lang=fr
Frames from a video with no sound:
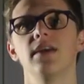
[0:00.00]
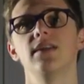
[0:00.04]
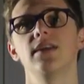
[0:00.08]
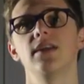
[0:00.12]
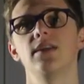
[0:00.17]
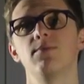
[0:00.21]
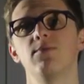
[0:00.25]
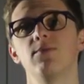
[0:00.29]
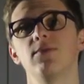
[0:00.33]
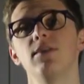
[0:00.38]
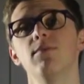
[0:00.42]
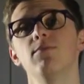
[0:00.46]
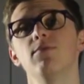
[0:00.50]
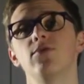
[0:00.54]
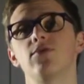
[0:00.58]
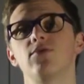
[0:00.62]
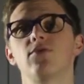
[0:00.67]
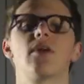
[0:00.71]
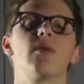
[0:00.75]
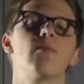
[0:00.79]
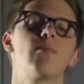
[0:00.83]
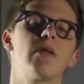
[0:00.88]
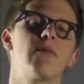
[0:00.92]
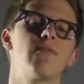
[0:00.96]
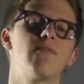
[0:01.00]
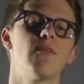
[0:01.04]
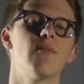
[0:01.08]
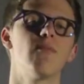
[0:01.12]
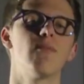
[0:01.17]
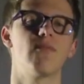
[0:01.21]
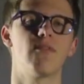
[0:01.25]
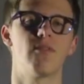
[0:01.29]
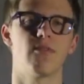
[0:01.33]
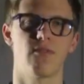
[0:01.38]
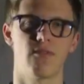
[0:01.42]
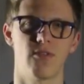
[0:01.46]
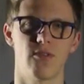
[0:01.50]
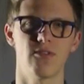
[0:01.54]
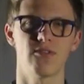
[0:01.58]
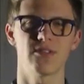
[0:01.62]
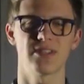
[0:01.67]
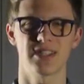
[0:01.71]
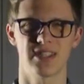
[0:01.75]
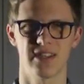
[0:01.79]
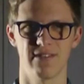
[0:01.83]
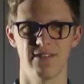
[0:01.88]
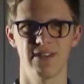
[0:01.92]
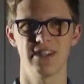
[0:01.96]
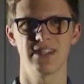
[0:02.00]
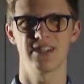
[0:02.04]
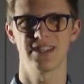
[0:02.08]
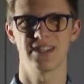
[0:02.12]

est disponible sur la plateforme France TV